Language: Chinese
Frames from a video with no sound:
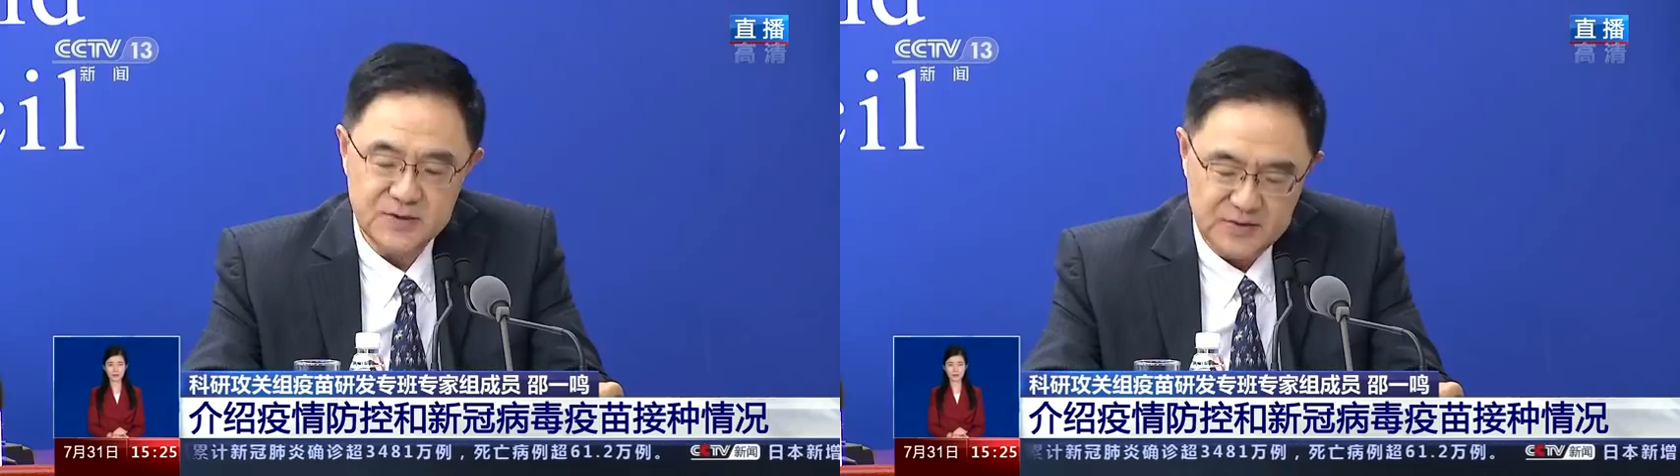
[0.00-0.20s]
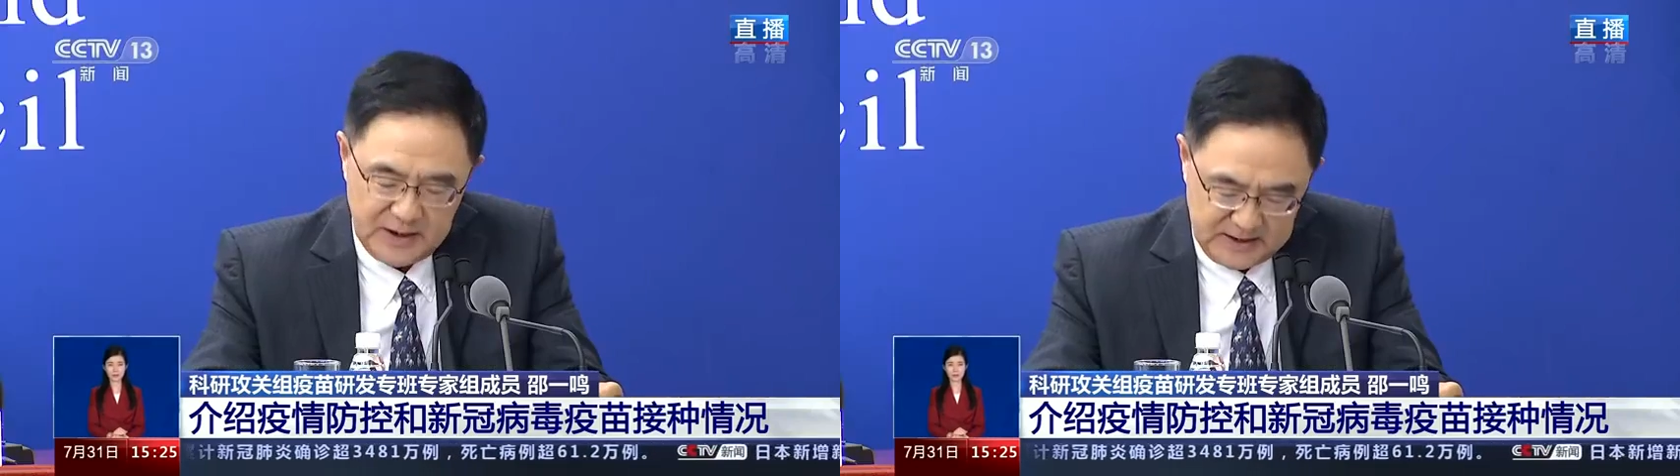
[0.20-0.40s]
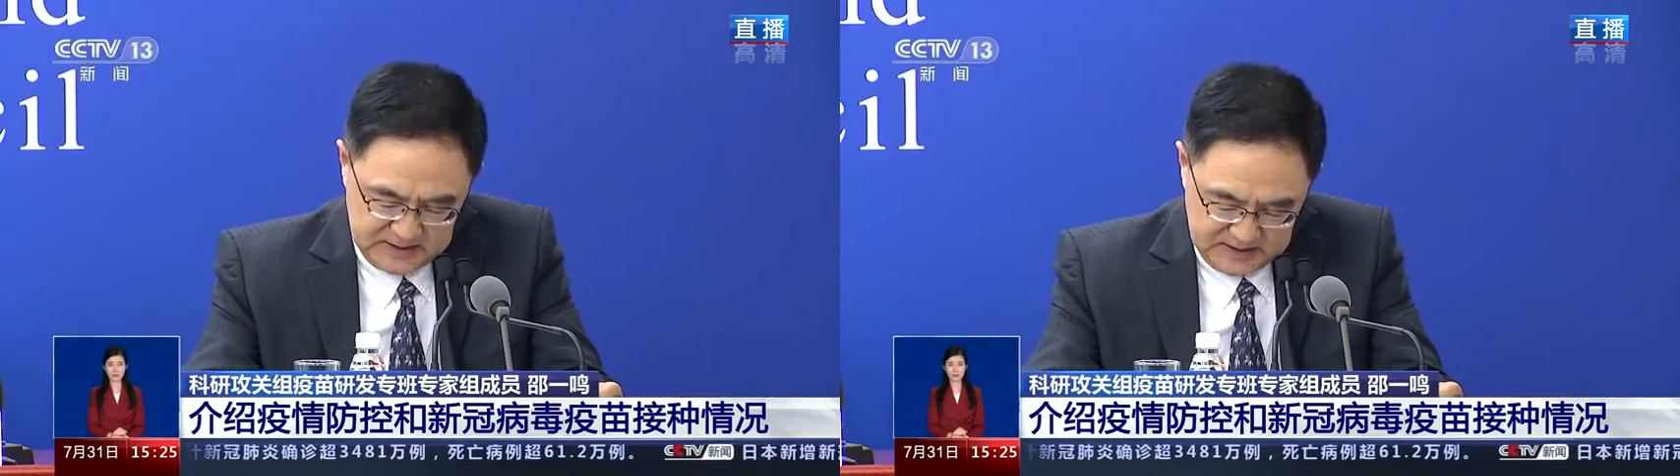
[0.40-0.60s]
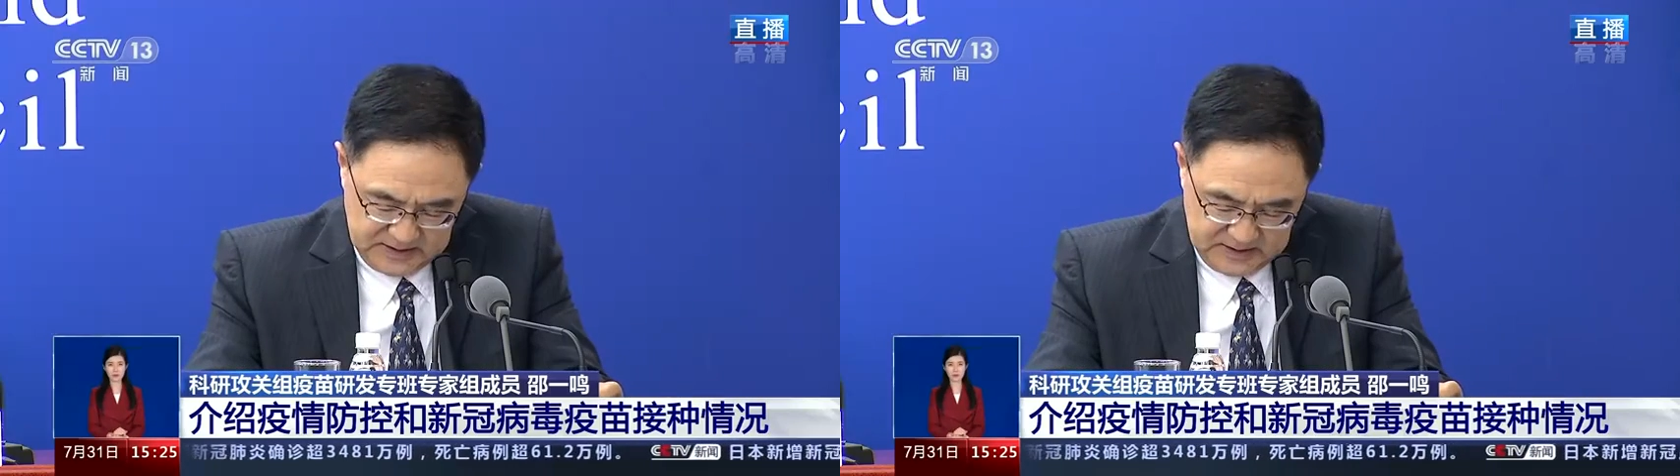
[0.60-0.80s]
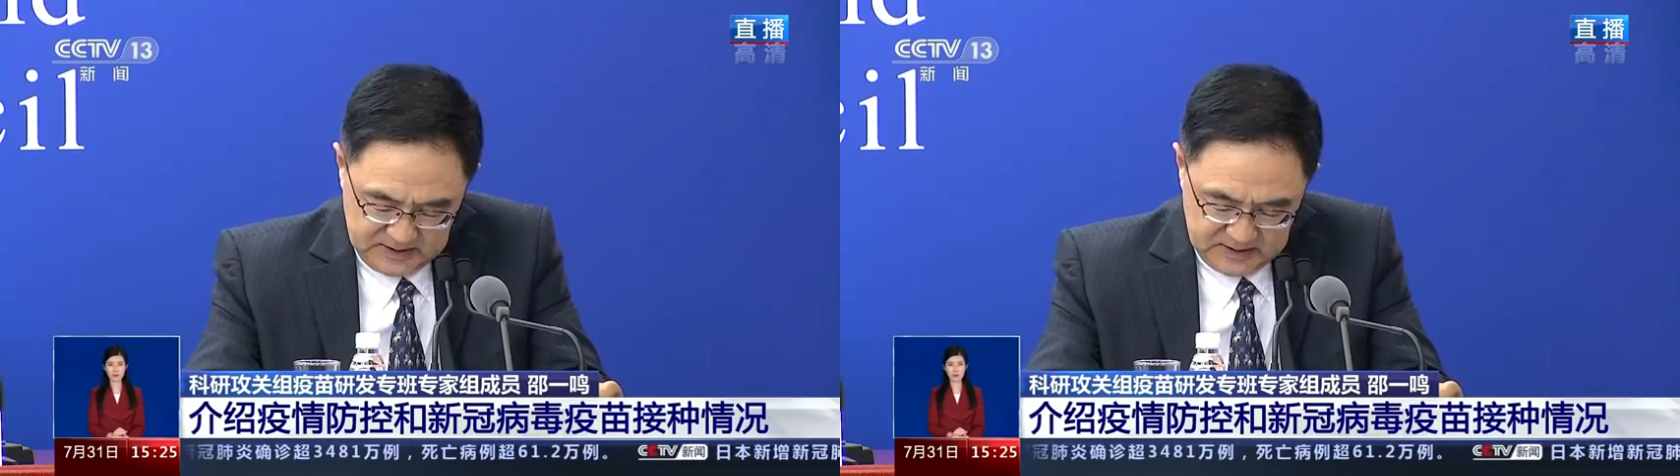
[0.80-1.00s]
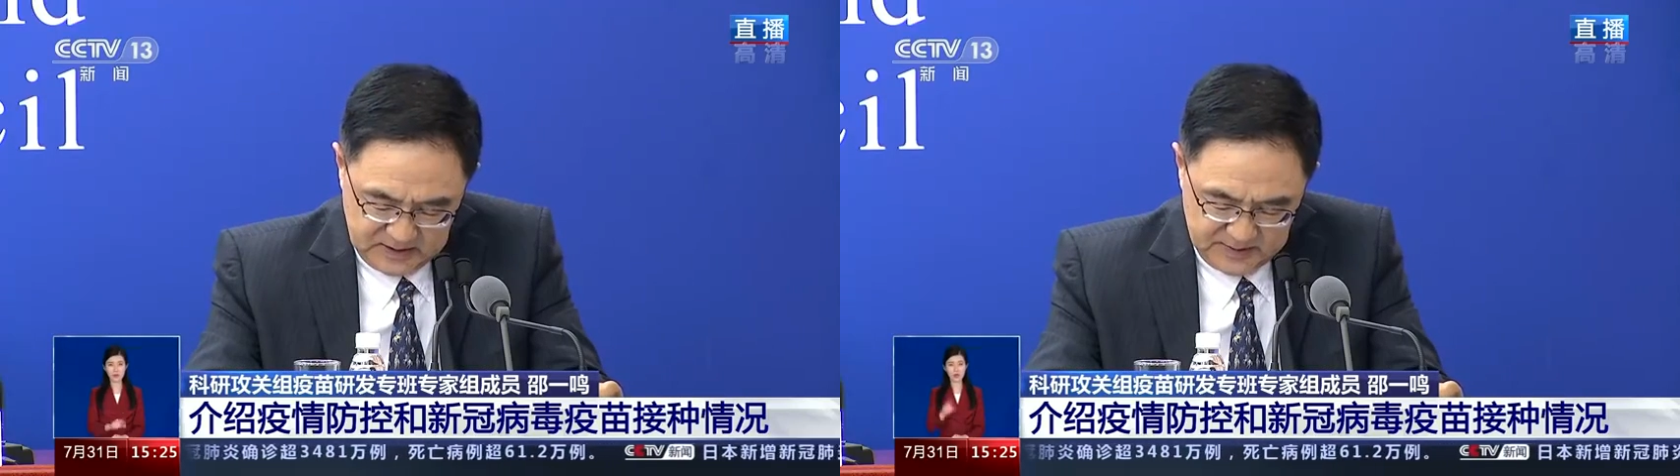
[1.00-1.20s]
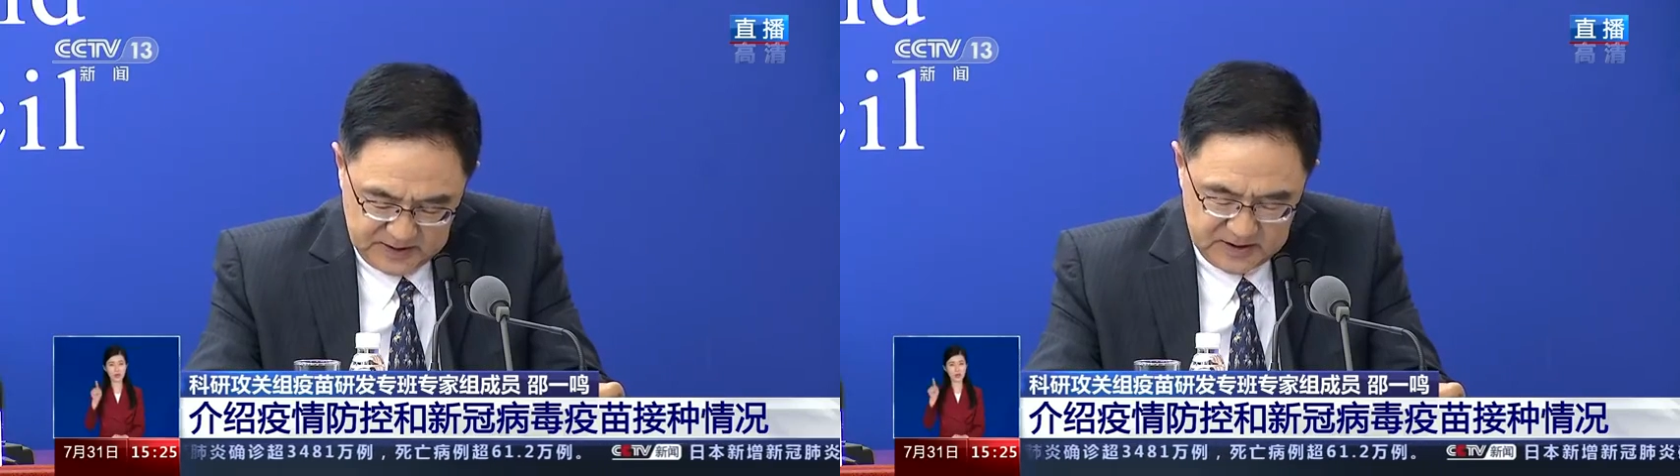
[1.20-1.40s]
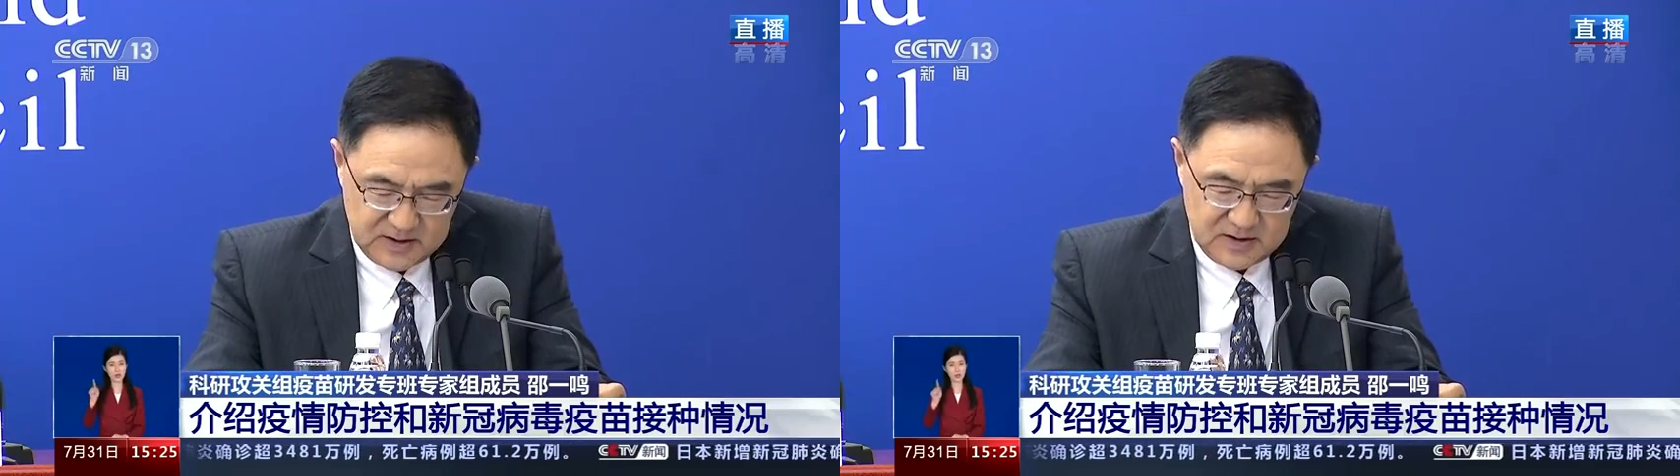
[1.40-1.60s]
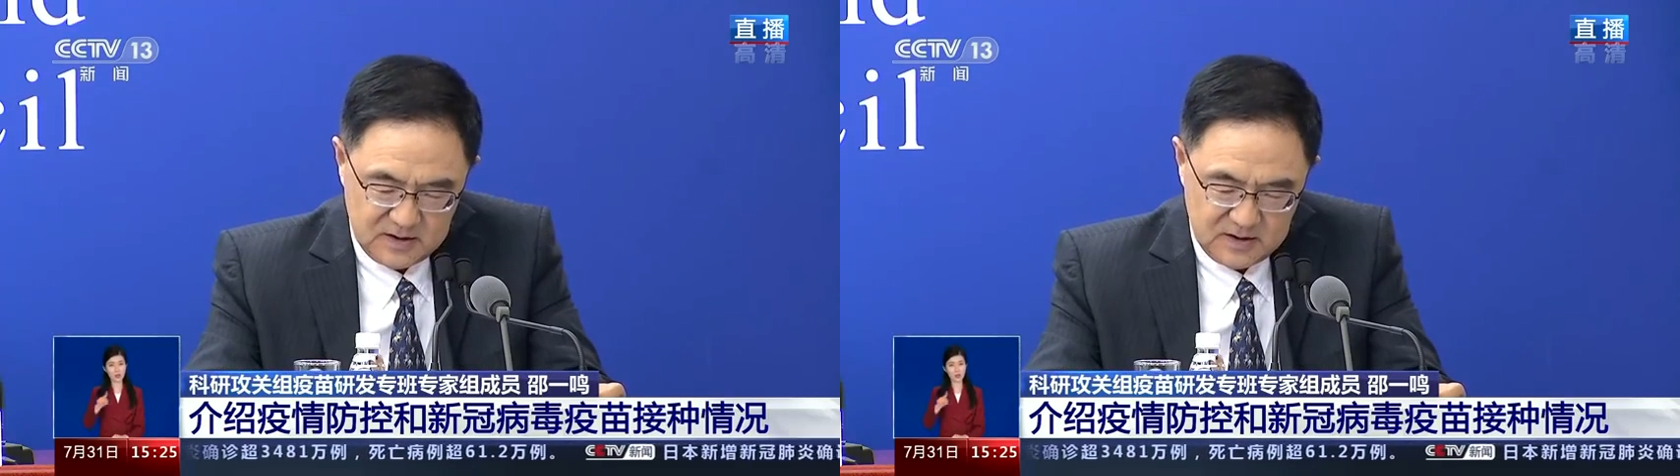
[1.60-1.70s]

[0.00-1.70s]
究呢，那么